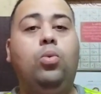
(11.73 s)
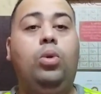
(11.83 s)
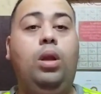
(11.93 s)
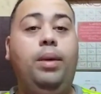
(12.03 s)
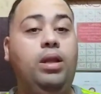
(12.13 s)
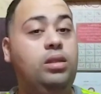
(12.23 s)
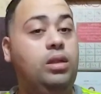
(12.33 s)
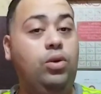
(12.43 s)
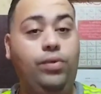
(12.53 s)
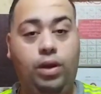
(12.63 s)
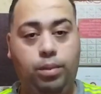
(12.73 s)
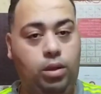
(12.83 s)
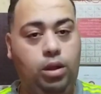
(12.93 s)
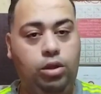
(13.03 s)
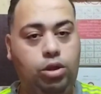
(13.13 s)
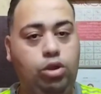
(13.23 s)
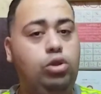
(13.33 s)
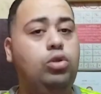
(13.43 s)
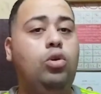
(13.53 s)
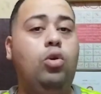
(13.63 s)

وانا بقالي كتير قوي فعلا ما طلعتش